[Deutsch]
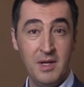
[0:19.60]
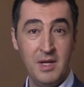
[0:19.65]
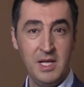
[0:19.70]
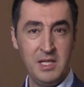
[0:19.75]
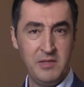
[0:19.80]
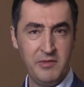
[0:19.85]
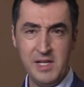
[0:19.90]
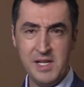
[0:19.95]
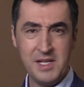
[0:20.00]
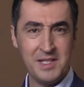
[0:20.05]

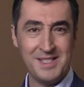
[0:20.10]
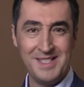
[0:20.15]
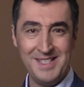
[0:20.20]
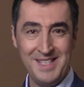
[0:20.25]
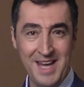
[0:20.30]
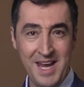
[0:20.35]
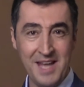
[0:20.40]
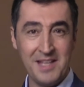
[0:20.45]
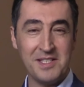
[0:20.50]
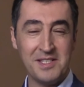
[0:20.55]
Ich will, dass
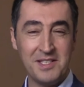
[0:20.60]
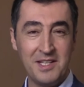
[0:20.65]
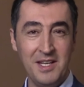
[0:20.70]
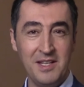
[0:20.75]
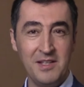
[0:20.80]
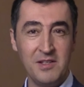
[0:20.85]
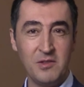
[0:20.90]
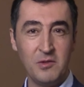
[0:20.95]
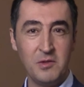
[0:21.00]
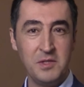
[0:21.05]
jedes
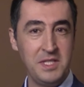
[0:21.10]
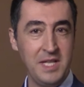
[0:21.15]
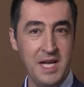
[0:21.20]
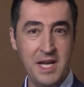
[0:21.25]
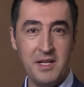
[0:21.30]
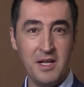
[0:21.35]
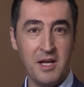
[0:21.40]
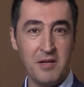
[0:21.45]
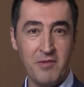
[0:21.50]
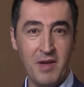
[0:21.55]
Kind und
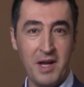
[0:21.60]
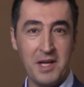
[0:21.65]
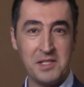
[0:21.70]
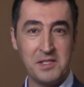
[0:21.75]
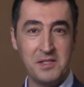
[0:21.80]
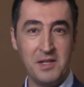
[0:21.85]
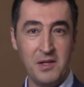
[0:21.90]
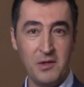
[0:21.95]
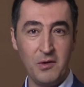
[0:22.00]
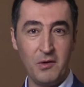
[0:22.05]
jeder
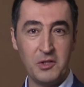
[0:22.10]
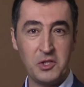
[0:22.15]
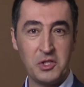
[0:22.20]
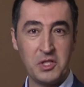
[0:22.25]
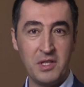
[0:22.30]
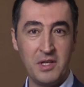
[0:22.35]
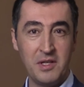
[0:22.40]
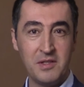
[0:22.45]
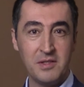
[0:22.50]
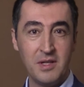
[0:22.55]
Erwachsene in
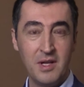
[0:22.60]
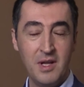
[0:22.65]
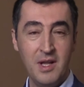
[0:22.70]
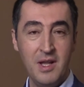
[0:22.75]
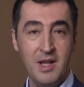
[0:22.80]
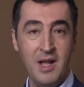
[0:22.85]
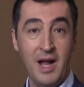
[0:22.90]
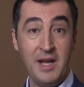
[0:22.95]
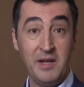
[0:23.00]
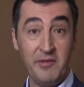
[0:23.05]
Deutschland
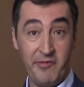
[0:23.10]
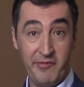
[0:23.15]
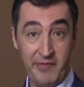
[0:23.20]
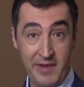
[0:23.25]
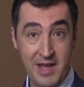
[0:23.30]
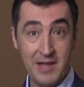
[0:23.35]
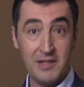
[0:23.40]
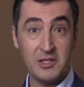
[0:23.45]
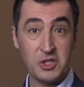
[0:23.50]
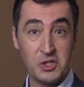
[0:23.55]
eine
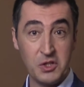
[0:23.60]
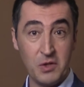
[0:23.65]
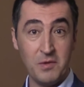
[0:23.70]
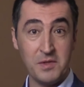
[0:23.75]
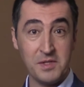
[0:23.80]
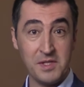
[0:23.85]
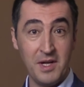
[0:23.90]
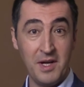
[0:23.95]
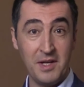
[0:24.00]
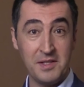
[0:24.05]
faire
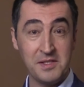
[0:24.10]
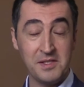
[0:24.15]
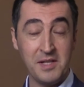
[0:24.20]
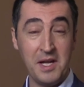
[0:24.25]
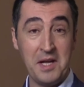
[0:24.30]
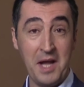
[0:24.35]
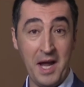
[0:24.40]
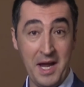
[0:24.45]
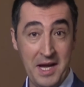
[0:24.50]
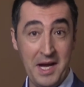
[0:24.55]
Chance hat,
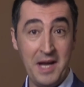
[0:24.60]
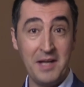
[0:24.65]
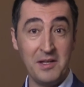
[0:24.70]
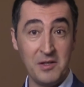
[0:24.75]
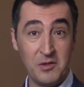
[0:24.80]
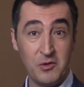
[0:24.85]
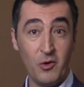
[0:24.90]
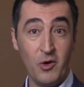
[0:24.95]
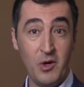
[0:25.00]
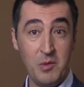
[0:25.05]
seine
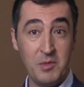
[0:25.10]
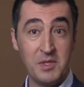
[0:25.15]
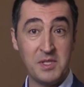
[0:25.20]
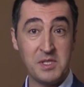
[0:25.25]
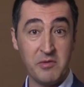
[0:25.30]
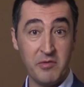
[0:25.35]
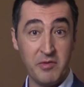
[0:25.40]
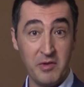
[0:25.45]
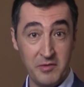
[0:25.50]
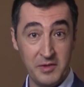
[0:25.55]
eigenen Träume
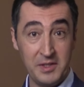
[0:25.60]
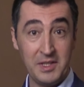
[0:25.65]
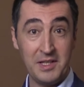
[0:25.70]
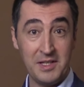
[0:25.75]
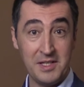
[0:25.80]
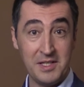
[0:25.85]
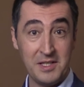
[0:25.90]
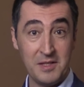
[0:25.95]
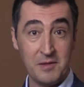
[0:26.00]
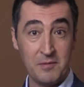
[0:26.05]
zu
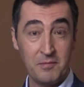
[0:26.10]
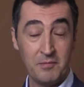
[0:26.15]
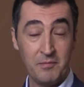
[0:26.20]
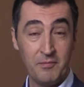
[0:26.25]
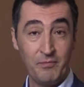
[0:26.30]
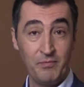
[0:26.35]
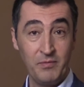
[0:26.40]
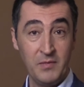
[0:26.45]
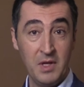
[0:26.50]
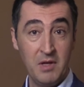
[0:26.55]
verwirklichen.
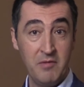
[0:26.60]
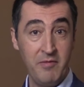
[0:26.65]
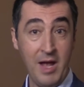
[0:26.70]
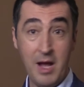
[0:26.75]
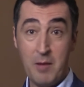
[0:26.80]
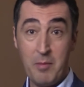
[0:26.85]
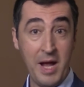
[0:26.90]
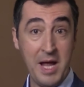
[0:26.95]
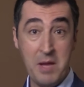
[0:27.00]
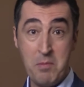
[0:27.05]

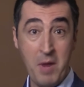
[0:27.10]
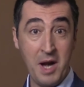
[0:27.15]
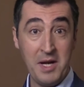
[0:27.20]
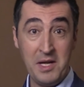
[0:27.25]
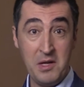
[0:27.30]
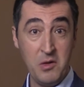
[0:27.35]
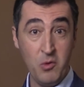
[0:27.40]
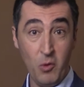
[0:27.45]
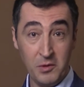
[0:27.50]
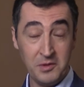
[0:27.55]
Wer aber einmal
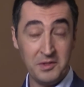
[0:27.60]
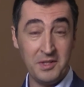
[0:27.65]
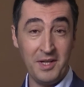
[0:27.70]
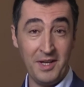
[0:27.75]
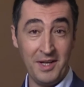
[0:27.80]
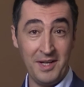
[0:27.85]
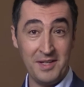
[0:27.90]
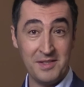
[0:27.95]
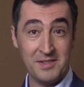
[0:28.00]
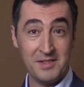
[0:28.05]
in Not
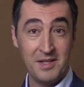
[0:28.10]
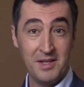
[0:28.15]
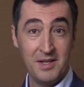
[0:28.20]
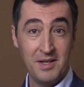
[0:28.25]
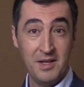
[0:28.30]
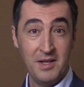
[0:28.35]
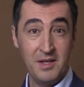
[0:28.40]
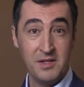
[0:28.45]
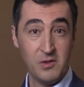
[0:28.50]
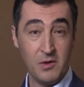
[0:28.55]
gerät,
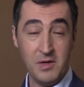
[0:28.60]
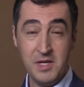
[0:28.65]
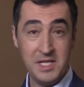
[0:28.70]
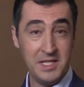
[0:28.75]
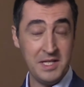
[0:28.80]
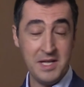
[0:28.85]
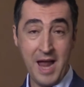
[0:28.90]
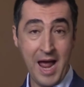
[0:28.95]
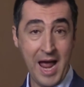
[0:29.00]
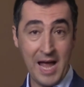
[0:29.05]
soll
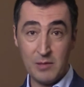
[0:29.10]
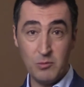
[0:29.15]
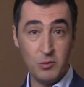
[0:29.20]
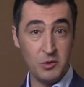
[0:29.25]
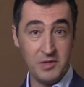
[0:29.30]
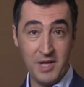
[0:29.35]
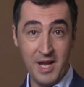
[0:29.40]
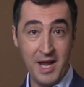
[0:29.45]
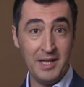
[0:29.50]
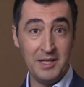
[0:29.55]
nicht in
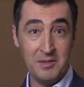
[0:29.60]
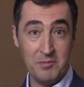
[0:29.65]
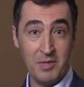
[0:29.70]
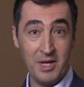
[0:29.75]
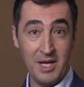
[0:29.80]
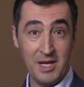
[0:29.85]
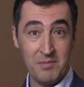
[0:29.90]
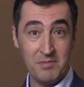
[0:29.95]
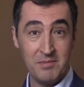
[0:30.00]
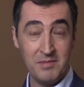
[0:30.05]
Armut hängen
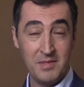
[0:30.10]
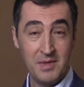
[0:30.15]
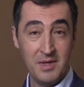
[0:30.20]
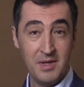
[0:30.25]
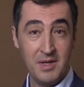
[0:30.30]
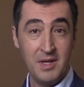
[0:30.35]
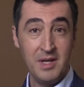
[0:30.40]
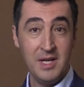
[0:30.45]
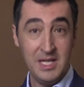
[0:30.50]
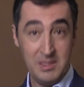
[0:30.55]
bleiben.
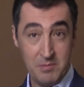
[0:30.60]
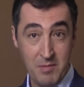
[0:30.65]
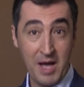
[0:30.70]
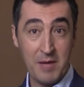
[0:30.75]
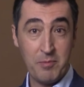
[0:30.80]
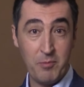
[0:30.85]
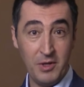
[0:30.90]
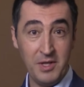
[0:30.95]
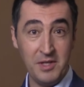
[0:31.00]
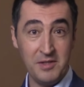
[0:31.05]
Ich
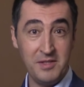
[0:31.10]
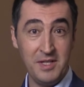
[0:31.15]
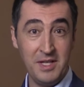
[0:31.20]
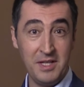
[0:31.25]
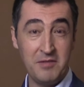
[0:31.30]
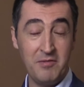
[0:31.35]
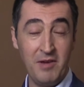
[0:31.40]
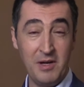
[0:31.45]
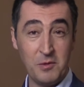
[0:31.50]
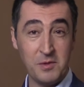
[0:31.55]
mache
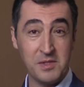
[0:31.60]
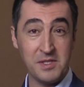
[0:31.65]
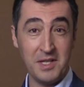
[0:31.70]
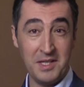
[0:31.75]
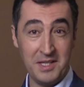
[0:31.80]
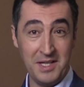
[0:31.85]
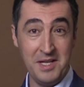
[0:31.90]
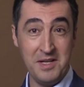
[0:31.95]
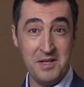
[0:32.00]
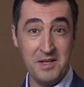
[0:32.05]
Politik, weil
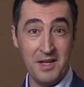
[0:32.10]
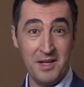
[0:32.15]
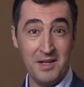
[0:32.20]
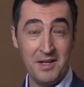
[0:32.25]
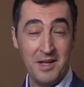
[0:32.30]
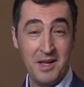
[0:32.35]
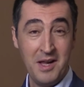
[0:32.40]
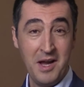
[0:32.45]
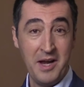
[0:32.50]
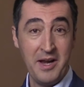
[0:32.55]
unsere
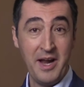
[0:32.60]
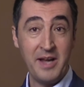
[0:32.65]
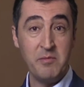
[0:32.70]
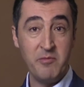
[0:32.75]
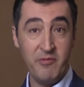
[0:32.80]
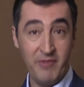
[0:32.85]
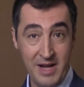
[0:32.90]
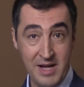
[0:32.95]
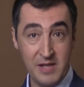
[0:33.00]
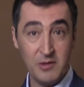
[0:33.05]
Kinder in
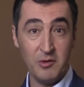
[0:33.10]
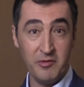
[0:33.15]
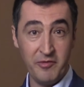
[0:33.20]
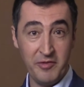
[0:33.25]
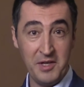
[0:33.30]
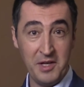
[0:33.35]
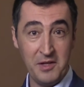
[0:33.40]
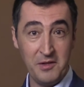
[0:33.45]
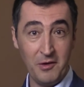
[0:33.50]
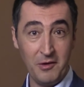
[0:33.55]
einem
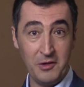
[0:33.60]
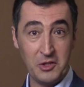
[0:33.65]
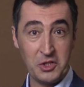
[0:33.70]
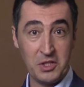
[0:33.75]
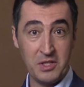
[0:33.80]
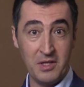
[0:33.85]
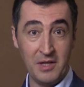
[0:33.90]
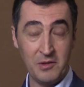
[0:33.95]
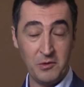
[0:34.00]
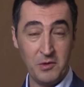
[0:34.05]
weltoffenen
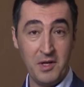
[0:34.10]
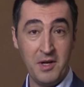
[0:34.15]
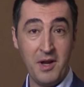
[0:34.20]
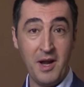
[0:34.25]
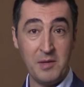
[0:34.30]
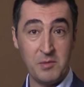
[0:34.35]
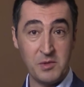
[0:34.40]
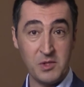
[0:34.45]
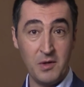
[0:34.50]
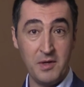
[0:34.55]
Deutschland und in
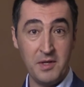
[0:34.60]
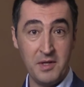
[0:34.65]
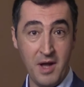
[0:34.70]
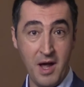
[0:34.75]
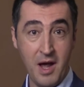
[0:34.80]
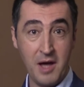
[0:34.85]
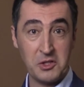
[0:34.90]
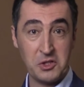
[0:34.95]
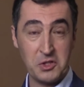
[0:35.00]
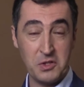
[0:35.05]
einem
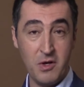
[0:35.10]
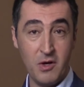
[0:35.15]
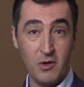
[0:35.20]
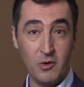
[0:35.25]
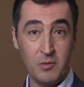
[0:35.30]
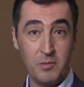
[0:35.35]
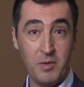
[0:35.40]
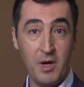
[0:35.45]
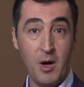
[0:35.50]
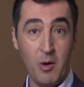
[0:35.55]
solidarischen
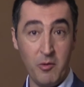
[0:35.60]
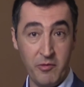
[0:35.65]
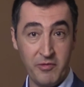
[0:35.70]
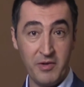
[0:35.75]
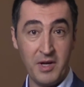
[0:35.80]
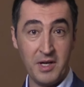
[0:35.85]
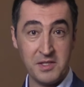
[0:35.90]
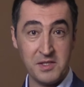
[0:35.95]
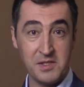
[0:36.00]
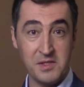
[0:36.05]
Europa
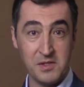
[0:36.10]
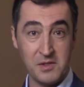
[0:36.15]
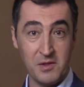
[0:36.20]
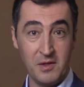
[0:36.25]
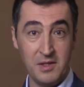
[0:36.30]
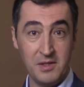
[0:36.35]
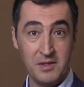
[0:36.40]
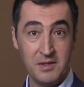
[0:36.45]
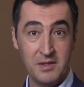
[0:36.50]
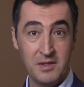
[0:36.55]
aufwachsen
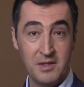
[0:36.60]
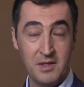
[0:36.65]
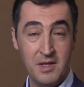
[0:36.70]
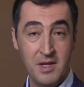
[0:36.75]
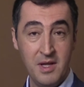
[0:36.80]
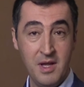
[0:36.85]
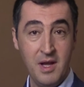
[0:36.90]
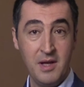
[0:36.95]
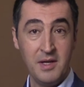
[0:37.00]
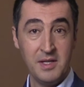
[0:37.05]
sollen.
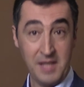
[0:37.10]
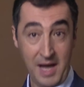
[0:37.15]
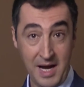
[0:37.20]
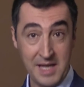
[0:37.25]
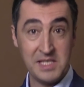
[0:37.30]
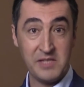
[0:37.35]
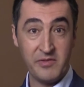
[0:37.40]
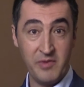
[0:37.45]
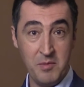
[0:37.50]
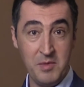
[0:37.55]
Das
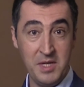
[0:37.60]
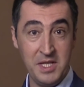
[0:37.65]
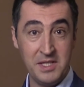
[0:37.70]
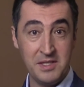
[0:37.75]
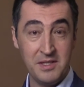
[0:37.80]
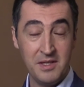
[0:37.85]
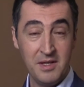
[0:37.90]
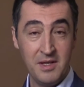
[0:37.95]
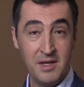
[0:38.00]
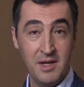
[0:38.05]
heißt für
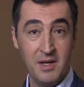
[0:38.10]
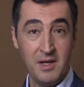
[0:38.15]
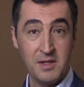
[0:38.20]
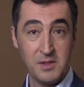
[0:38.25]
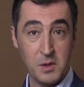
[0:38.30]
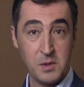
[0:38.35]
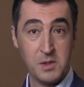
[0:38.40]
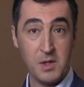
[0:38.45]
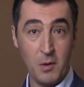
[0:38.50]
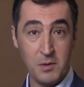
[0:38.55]
mich,
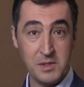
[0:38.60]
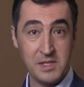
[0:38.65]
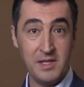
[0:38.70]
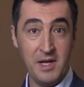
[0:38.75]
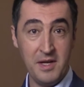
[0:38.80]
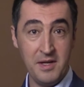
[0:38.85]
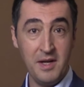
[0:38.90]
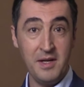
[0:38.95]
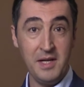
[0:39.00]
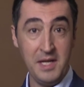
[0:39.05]
dass aus
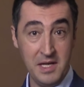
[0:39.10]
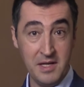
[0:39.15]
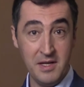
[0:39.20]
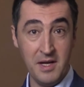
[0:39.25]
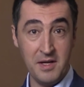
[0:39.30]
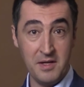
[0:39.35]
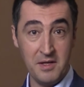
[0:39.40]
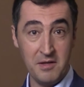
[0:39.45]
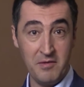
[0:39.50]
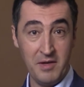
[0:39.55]
Ausländern
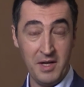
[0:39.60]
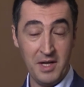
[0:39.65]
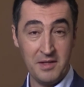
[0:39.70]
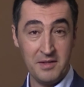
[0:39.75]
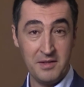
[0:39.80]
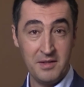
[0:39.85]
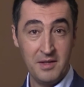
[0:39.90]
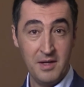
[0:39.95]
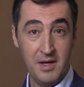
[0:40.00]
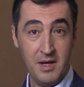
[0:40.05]
Inländer
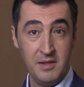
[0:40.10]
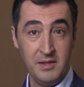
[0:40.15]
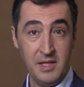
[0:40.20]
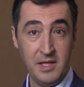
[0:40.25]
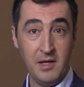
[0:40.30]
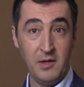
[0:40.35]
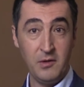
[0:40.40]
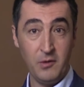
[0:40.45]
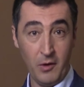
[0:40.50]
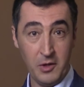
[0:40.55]
werden,
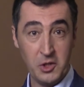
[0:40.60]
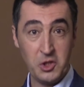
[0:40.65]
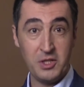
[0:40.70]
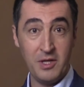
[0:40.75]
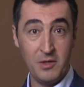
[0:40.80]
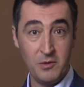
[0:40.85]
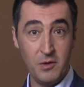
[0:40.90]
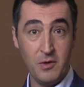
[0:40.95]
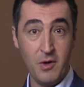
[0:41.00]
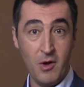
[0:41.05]
denen
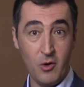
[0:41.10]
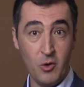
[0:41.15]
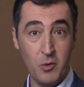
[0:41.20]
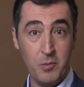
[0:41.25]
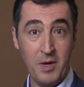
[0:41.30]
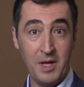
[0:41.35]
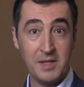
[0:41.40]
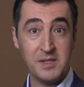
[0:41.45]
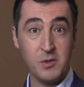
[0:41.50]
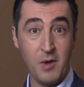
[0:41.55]
Deutschland und
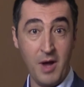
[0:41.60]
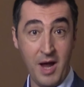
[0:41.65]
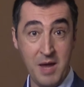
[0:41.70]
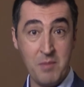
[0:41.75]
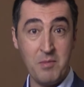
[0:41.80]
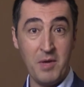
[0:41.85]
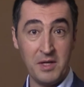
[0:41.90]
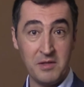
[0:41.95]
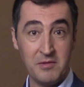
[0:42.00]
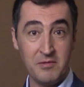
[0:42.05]
Europa zur
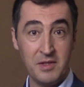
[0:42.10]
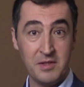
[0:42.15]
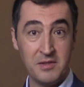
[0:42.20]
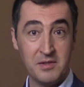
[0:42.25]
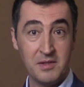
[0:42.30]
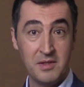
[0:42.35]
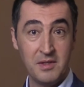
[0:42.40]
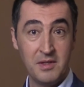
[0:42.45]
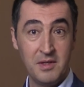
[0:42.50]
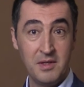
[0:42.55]
Heimat
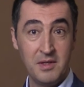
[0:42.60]
wird.